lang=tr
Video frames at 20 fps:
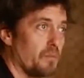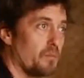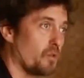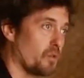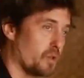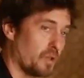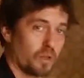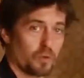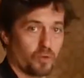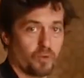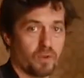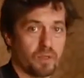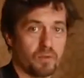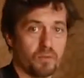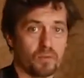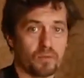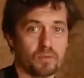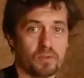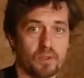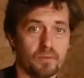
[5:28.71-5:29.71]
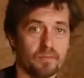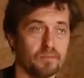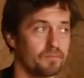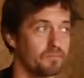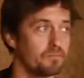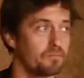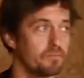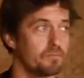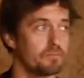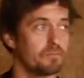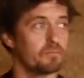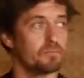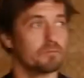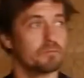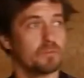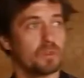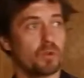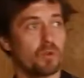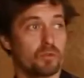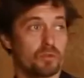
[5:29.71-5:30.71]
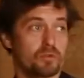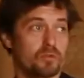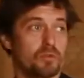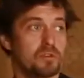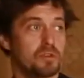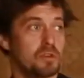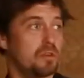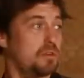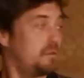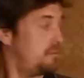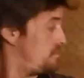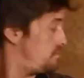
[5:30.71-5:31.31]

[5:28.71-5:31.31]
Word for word: Bu kadar küvet mi olacak? Koskoca.